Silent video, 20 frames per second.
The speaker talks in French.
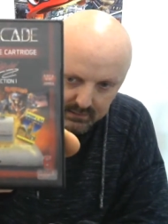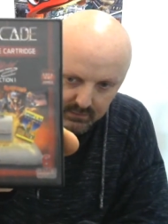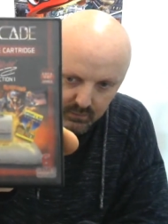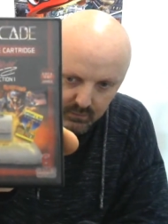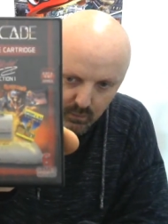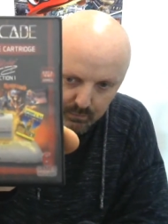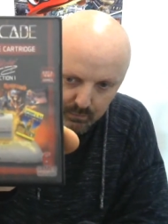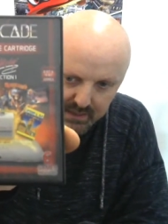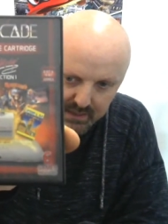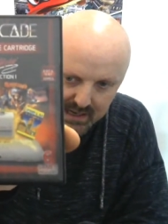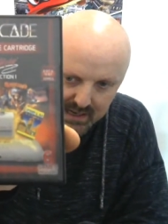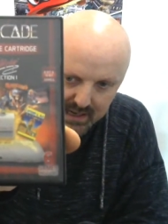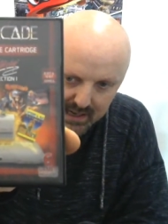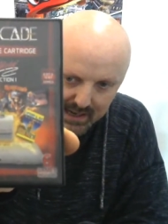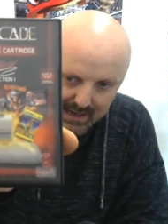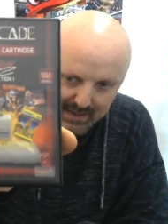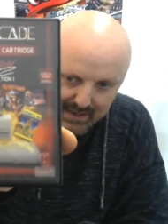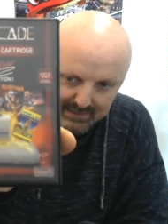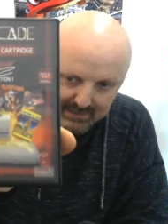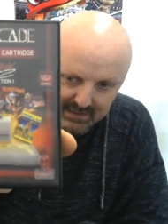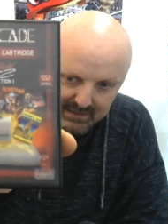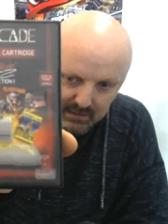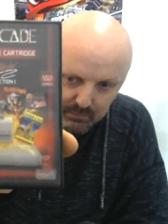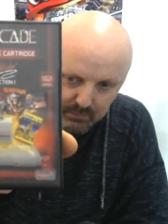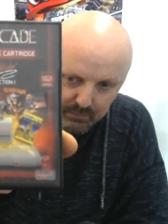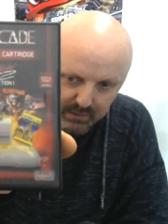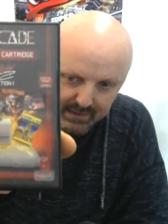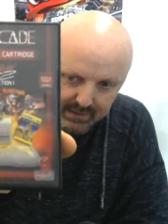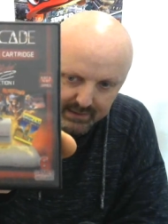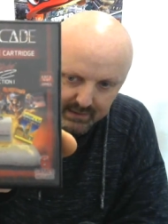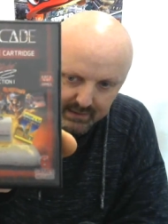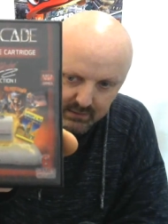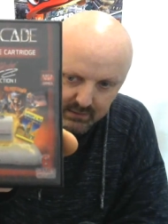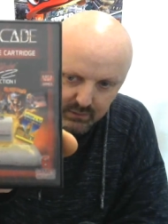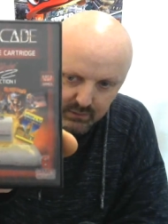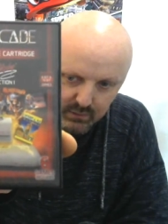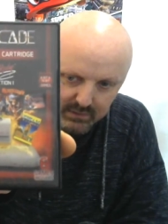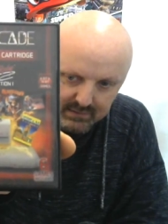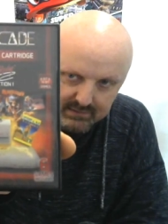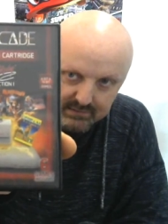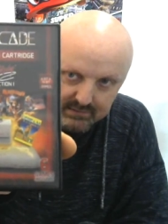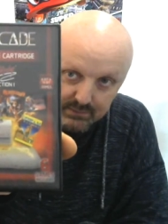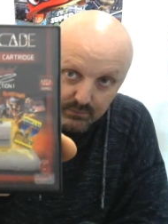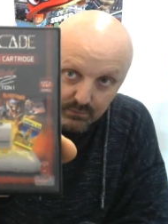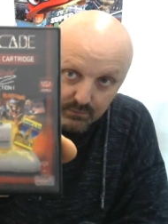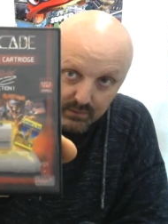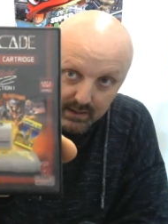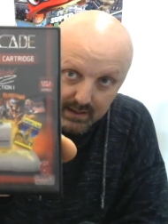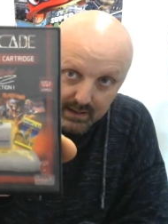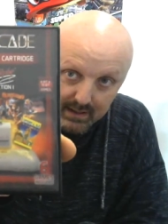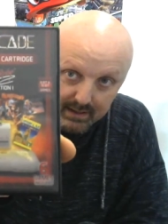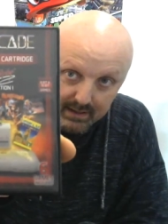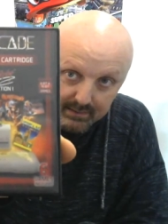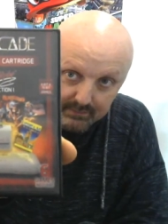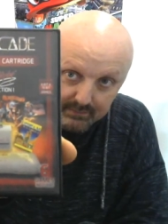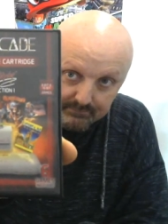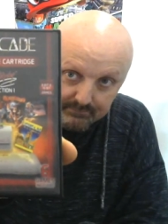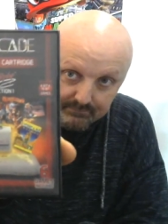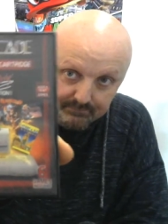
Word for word: compile Interplay Collection 1.